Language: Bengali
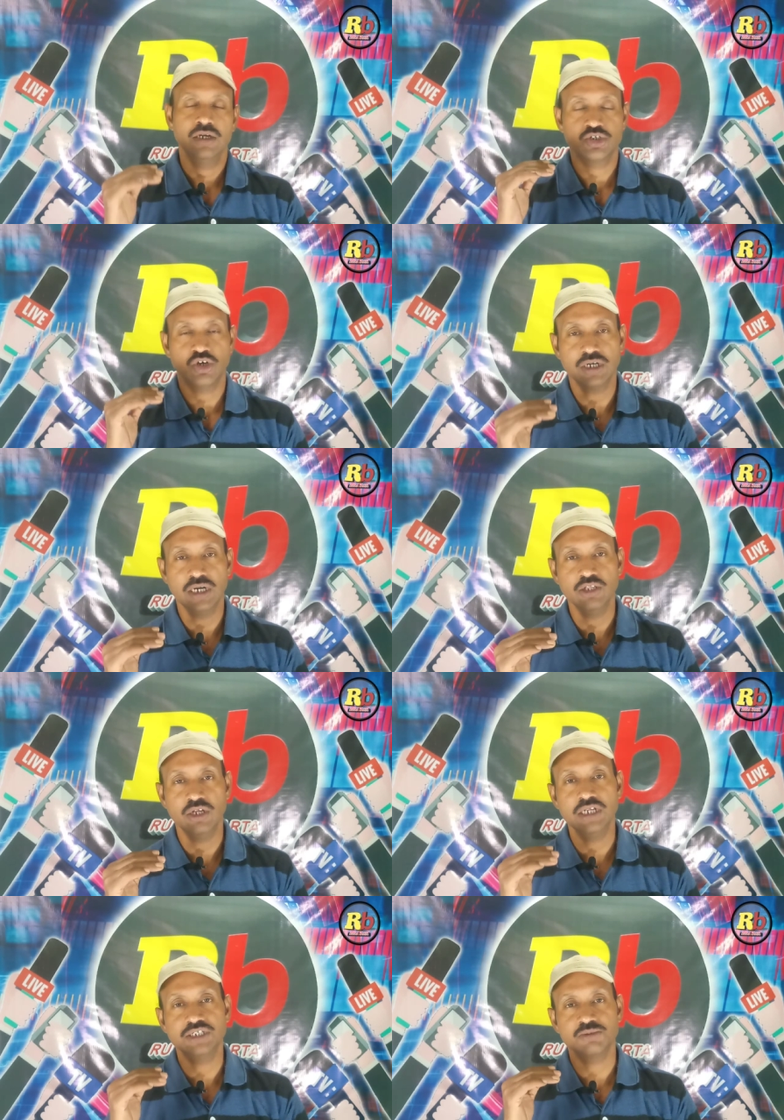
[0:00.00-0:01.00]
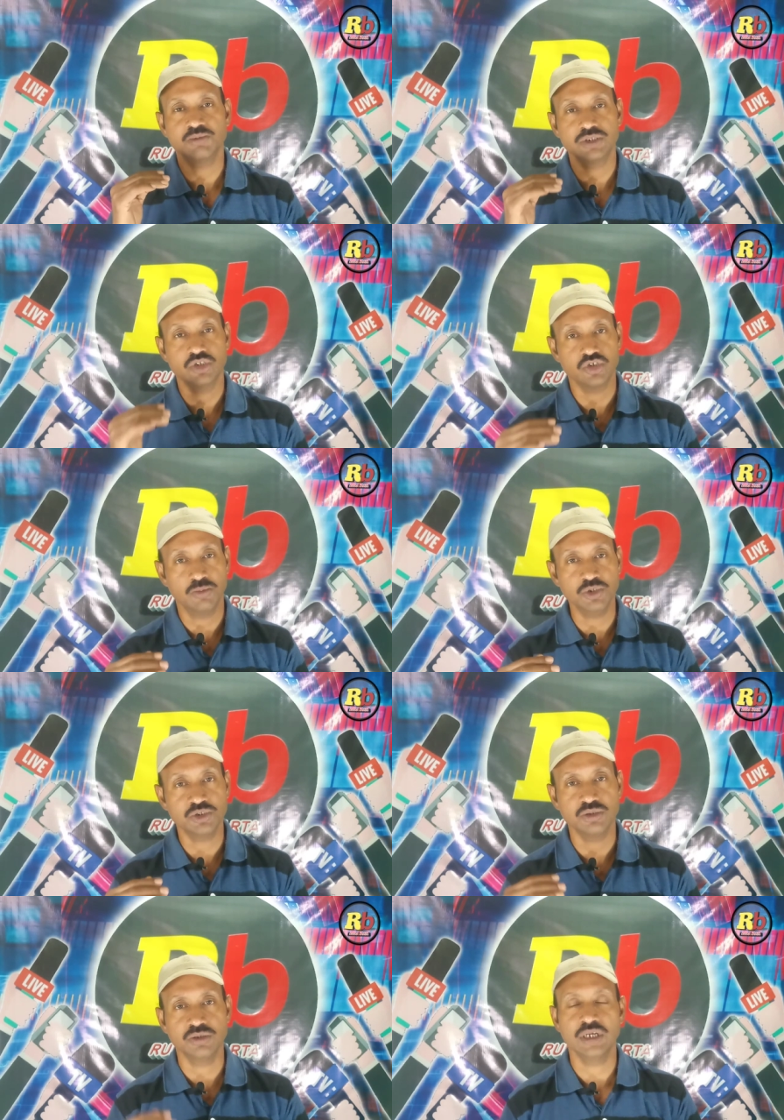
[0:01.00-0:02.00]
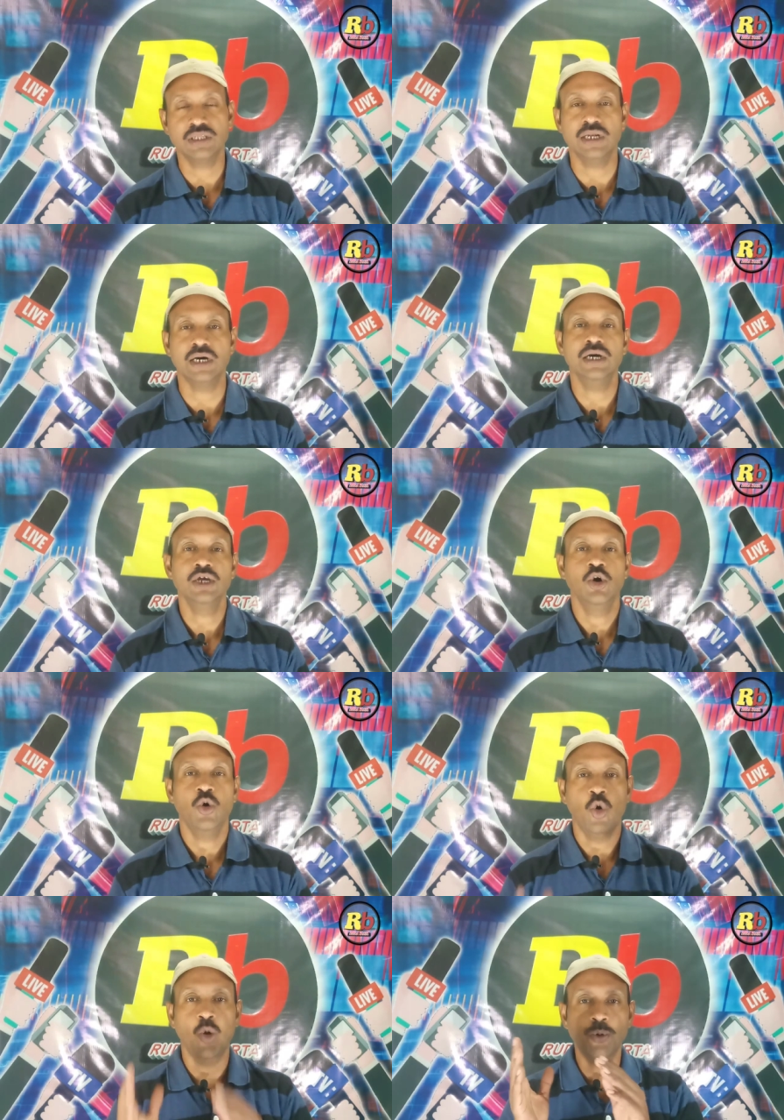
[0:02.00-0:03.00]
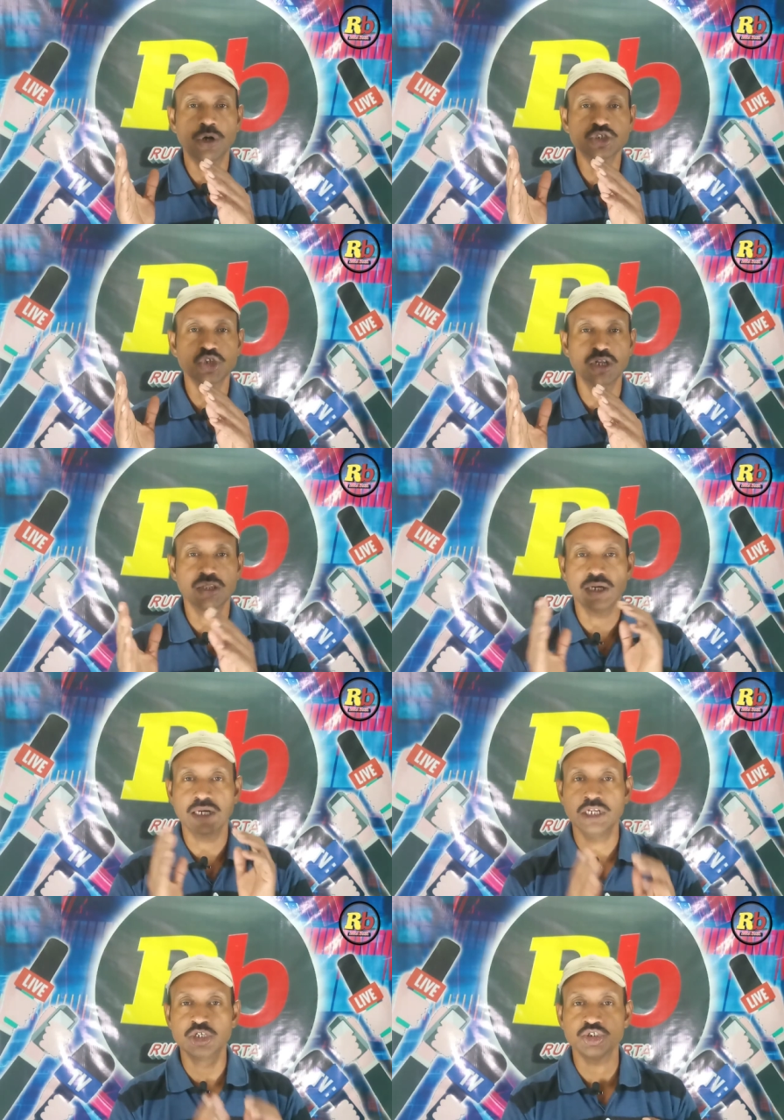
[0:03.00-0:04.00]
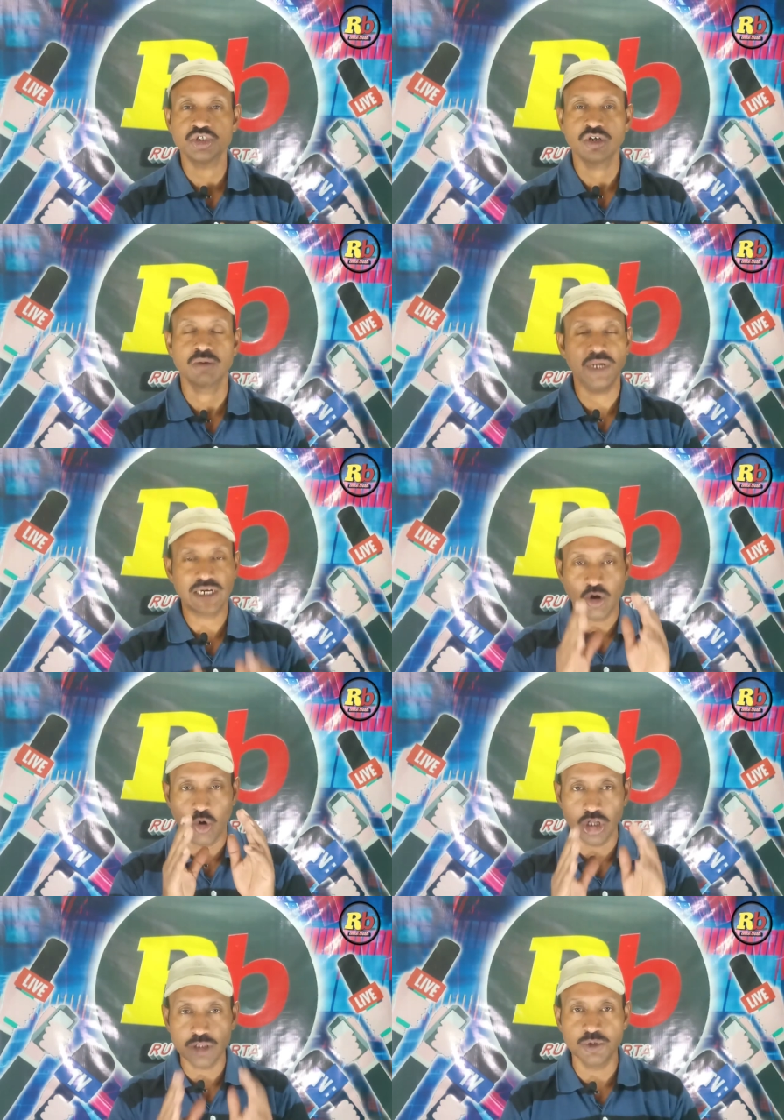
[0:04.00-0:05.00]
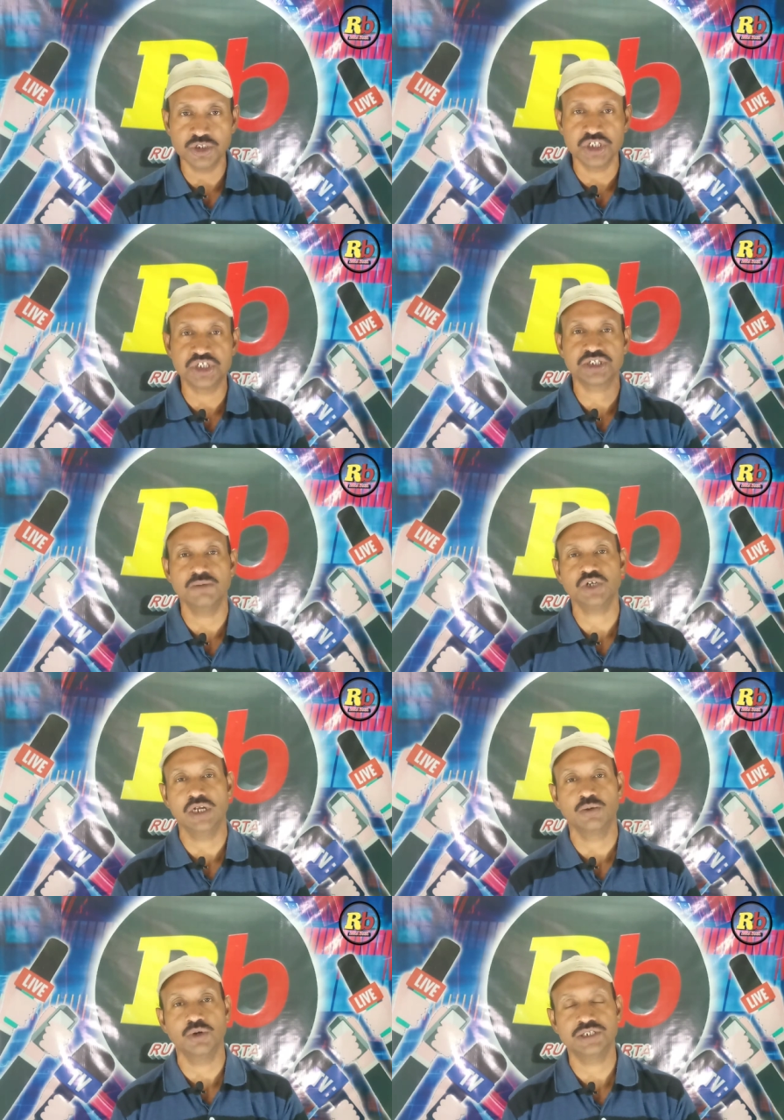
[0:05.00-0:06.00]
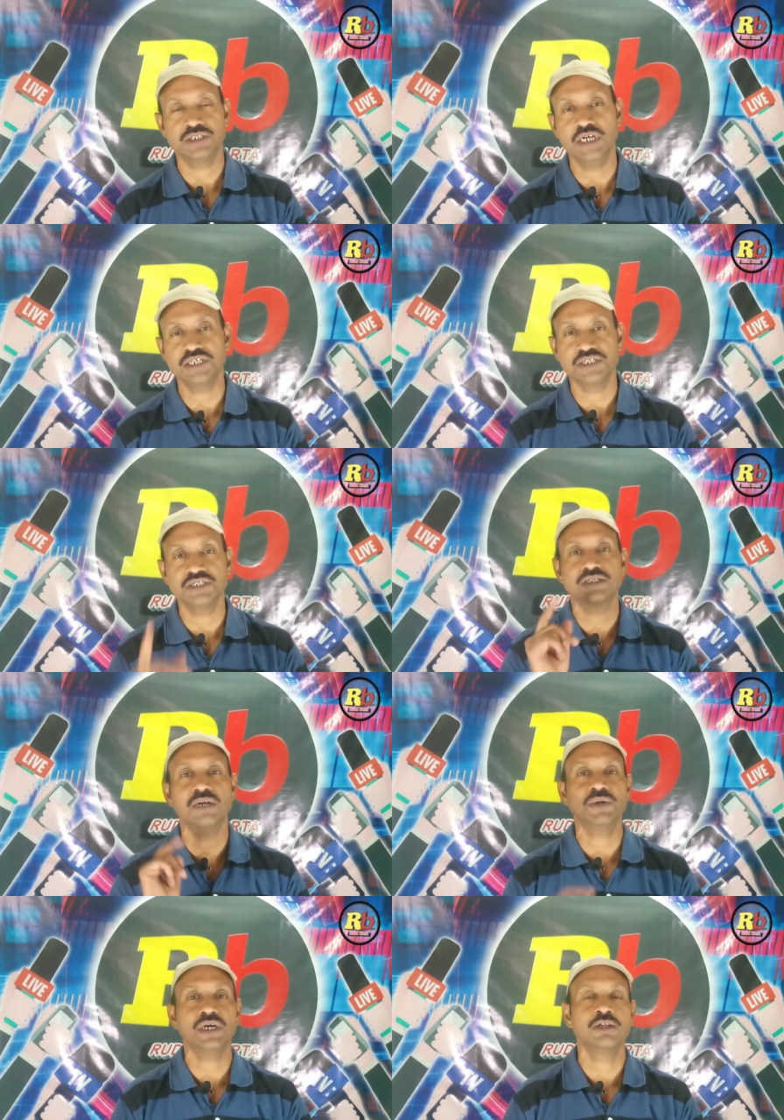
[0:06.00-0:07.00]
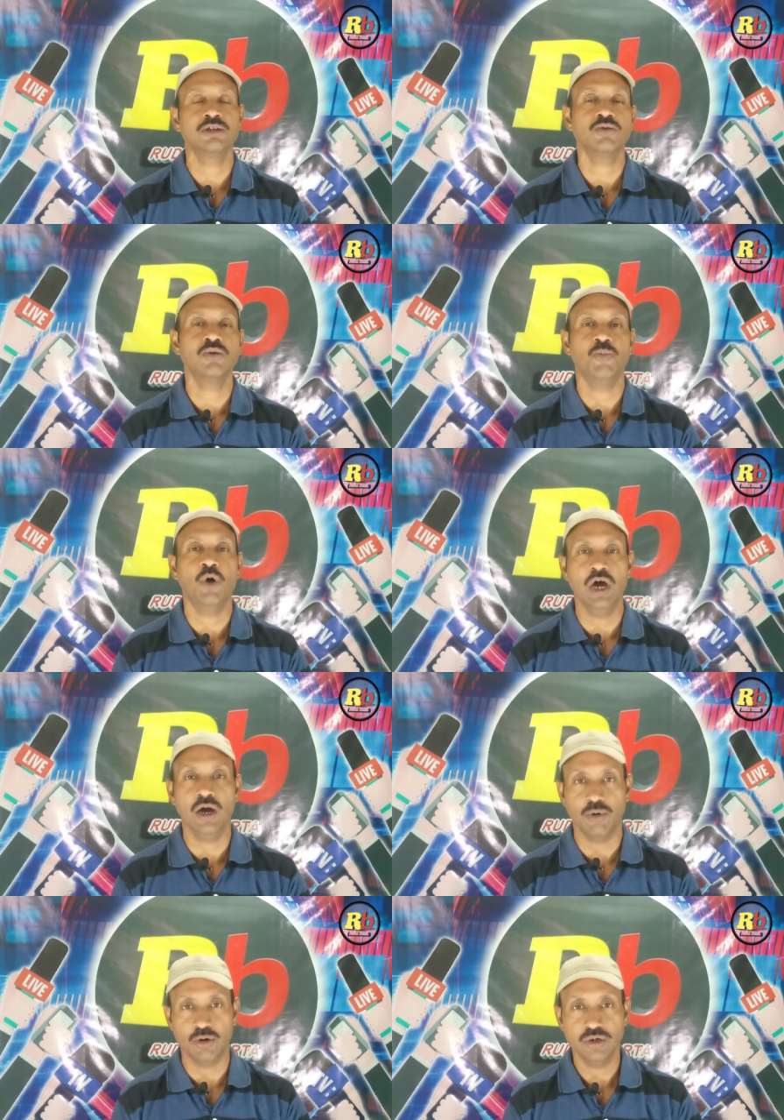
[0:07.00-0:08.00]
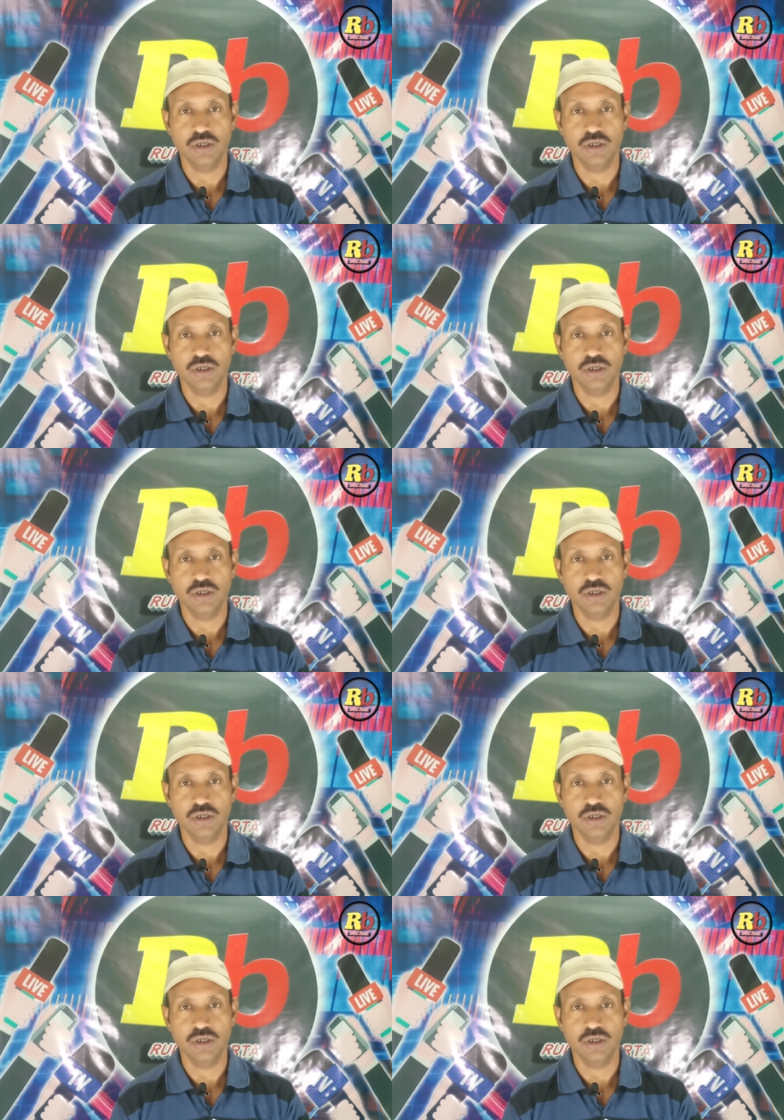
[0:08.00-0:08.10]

সরকারি দলের সমস্ত নেতারা ওপর স্তর থেকে নিচু স্তর অব্দি একটা অদ্ভুত সিস্টেম চালু করেছে যে সিস্টেমটা কিন্তু খুব ভয়াবহ